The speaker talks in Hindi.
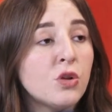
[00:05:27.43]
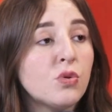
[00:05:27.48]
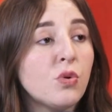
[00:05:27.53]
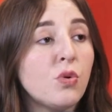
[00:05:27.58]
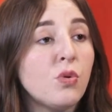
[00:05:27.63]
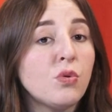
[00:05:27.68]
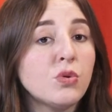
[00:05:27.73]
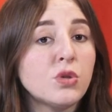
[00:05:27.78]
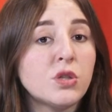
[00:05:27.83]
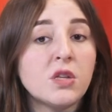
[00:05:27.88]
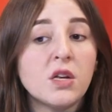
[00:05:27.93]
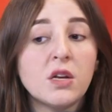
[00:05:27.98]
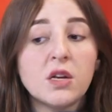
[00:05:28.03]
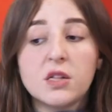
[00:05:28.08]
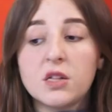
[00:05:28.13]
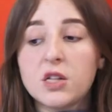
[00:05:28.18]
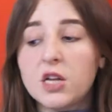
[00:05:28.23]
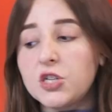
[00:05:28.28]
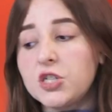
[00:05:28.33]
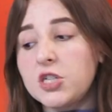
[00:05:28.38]
तो उसने
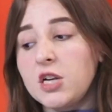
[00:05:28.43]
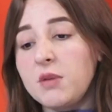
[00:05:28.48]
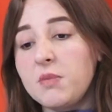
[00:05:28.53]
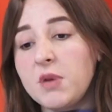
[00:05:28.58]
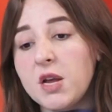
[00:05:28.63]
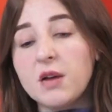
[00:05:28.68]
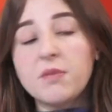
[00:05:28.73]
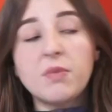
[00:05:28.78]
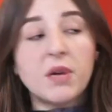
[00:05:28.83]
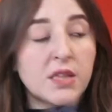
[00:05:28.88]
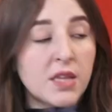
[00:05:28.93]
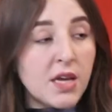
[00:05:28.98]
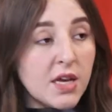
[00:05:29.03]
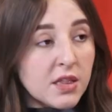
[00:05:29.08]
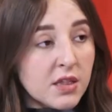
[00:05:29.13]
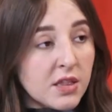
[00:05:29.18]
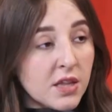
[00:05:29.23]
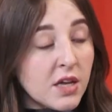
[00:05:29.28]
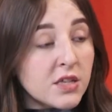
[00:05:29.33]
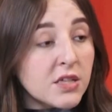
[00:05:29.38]
नशे में एक बंदा
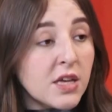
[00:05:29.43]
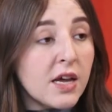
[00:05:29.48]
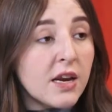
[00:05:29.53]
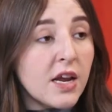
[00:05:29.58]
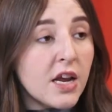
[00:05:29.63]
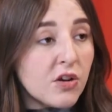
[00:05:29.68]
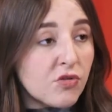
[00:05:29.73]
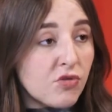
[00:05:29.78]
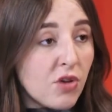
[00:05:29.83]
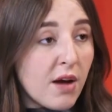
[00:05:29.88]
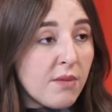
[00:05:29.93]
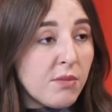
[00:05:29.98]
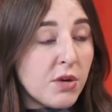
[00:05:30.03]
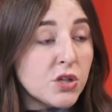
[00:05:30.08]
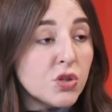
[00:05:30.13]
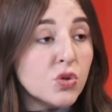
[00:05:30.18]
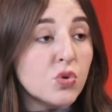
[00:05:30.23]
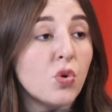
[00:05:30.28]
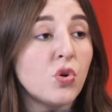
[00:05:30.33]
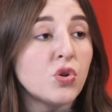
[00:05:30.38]
इतना सारा एक
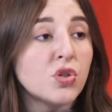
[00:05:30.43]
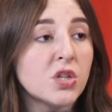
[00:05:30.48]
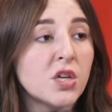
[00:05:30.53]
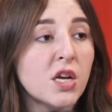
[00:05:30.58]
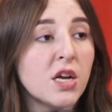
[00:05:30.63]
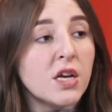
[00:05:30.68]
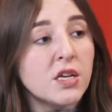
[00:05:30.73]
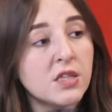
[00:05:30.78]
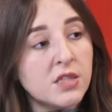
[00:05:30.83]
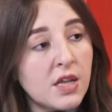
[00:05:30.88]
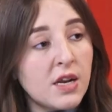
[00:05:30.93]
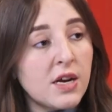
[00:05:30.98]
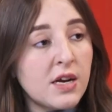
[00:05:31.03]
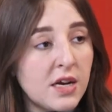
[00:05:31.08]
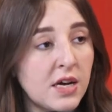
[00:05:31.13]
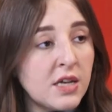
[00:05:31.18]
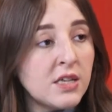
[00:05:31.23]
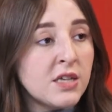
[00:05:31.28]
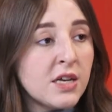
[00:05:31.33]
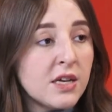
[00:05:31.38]
ड्रामा सोच के इस तरह
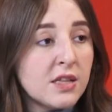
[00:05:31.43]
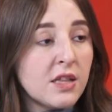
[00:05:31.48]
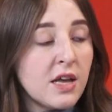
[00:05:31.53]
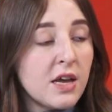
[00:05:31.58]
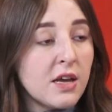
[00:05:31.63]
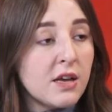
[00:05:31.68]
कर सकता